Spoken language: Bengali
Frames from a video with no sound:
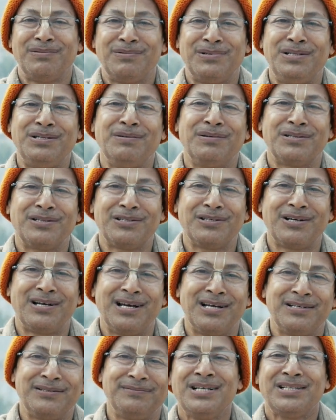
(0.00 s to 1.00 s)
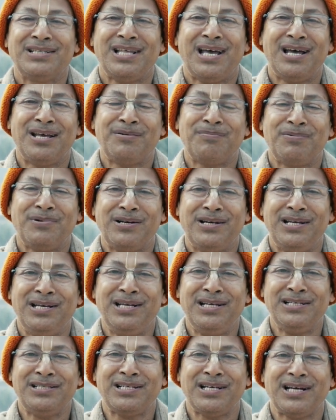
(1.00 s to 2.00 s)
বুদ্ধি খান তারপরে
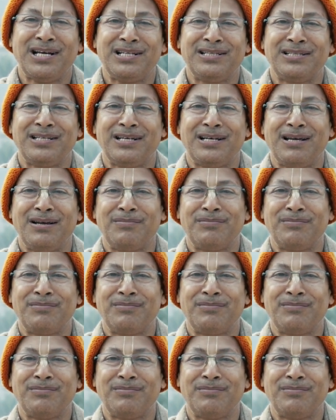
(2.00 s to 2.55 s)
সেখান থেকে